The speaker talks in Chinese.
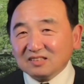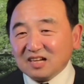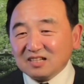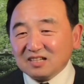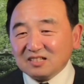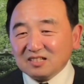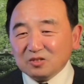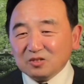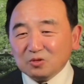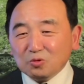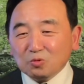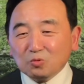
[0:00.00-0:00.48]
但
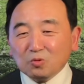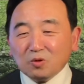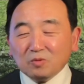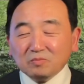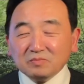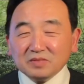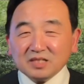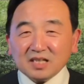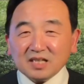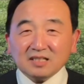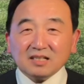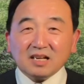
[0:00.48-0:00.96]
是用我
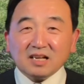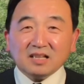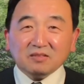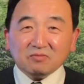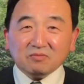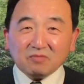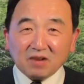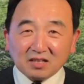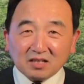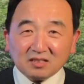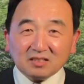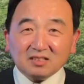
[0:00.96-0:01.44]
们现在的
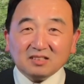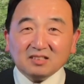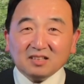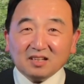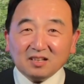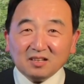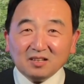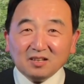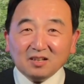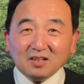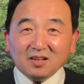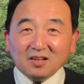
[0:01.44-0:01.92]
方式
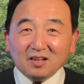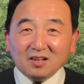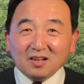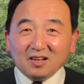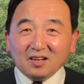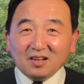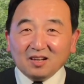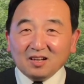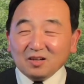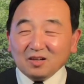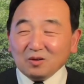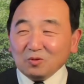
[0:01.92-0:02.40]
呢，
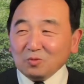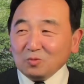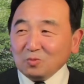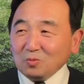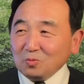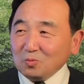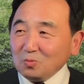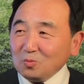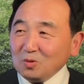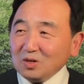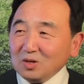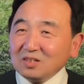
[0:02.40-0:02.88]
呃，
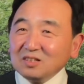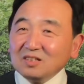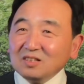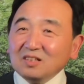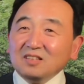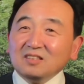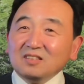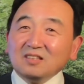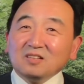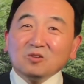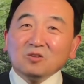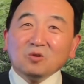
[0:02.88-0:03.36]
我
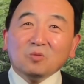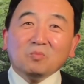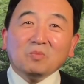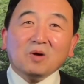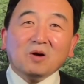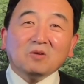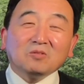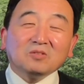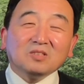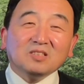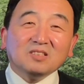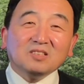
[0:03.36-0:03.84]
个人能够
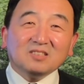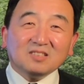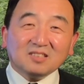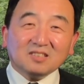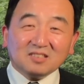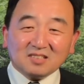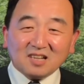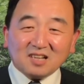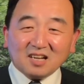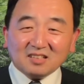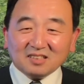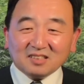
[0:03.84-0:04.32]
保持
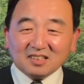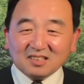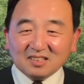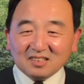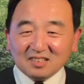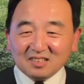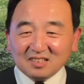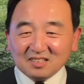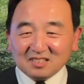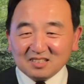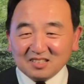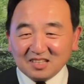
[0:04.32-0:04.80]
正常的一
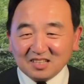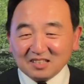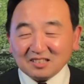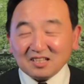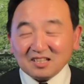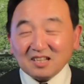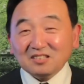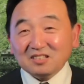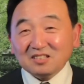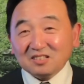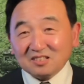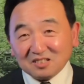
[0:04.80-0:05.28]
个简
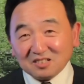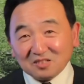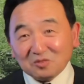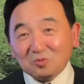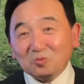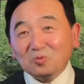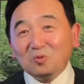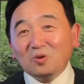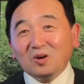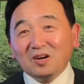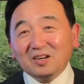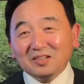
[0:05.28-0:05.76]
单的
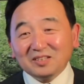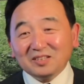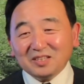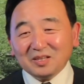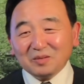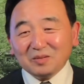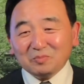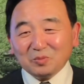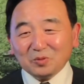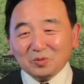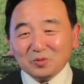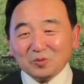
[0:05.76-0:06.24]
生活，
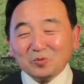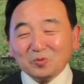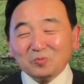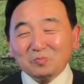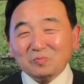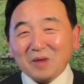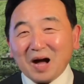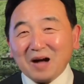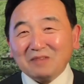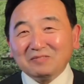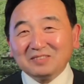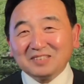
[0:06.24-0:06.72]
也不用
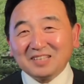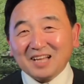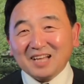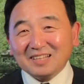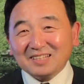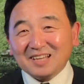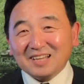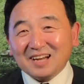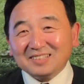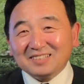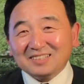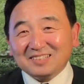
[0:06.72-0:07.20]
麻烦
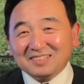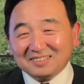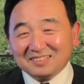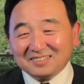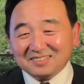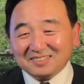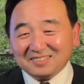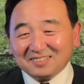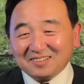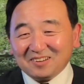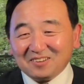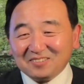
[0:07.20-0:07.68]
大家请
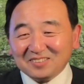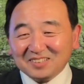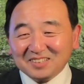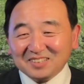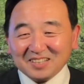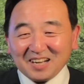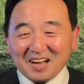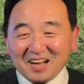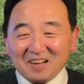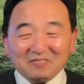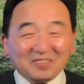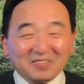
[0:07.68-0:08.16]
石老
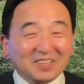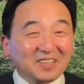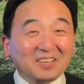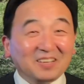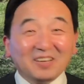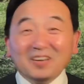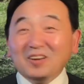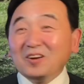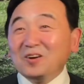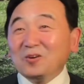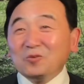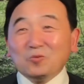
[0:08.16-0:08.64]
喝咖啡。
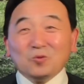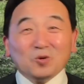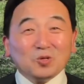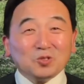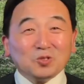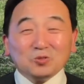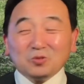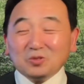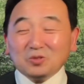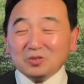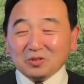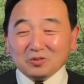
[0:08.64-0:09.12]
我
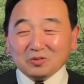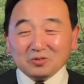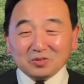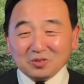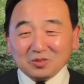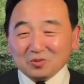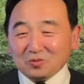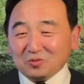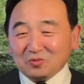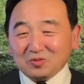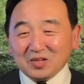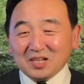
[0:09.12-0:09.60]
说的
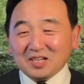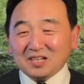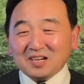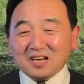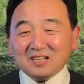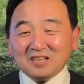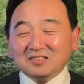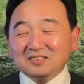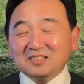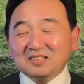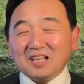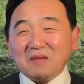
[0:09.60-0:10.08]
都非
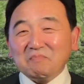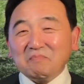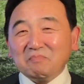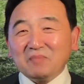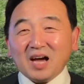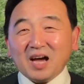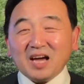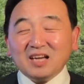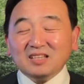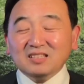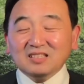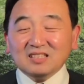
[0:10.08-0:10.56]
常坦。
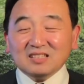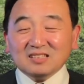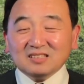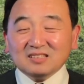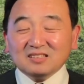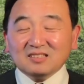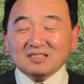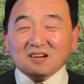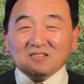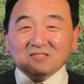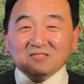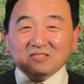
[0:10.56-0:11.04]
你
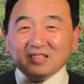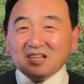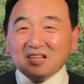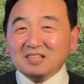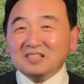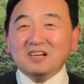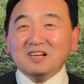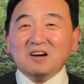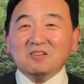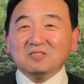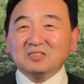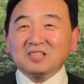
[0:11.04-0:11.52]
知道
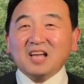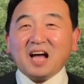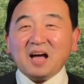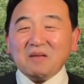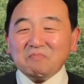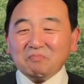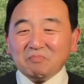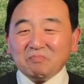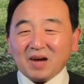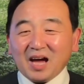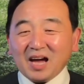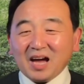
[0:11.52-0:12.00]
人要
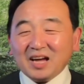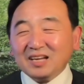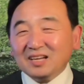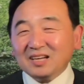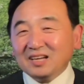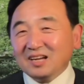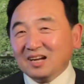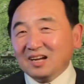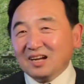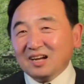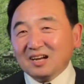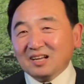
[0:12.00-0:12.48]
坦白，
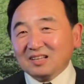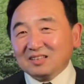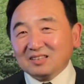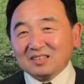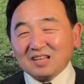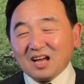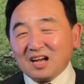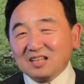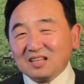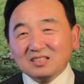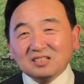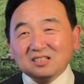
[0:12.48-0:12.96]

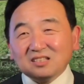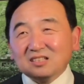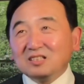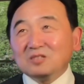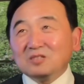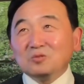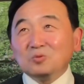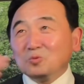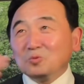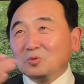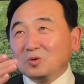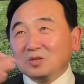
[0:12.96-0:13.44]
他的
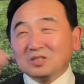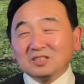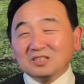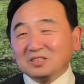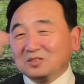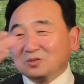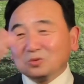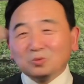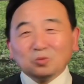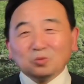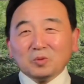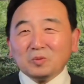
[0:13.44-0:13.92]
生活
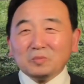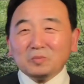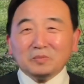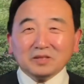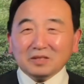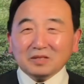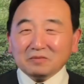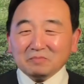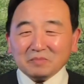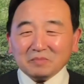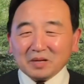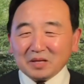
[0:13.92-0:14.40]
是多
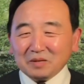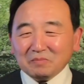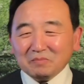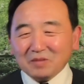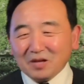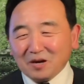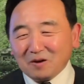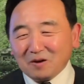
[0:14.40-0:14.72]
么的美妙。